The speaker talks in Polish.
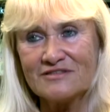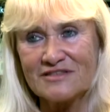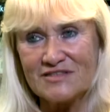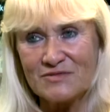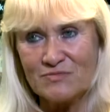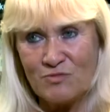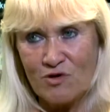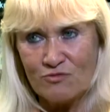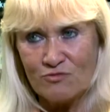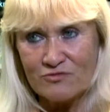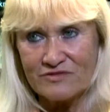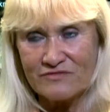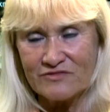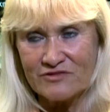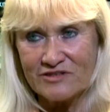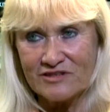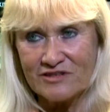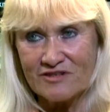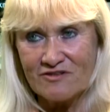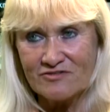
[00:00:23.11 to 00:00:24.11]
zespołu
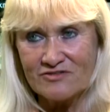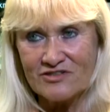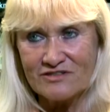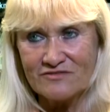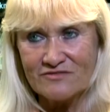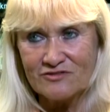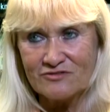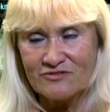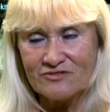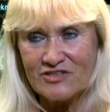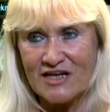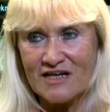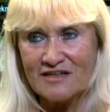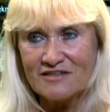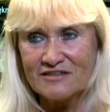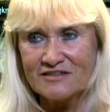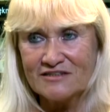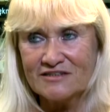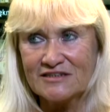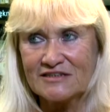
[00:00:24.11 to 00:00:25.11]
swojego,
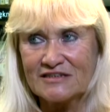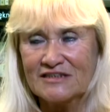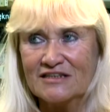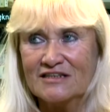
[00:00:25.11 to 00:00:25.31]
czerwono-czarnych.